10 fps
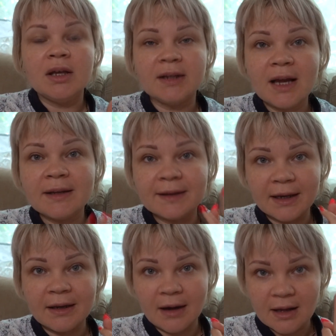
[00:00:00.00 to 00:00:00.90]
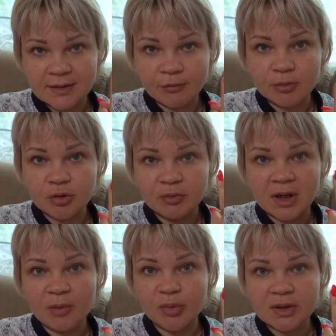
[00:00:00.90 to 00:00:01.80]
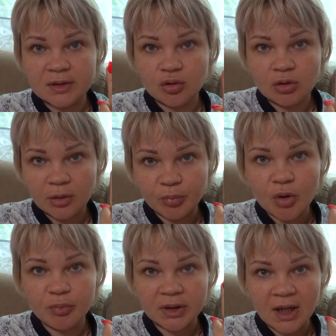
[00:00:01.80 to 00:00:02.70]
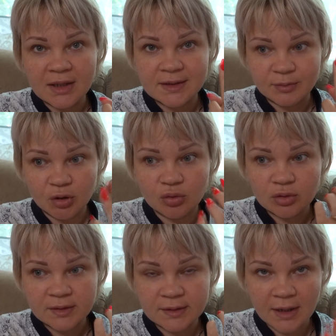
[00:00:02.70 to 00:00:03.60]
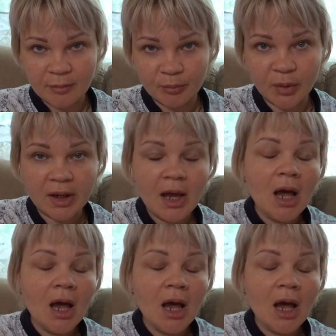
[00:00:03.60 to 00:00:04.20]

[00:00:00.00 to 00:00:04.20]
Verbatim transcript: И так три раза, в общем, три процедуры по 15 минут с лампой.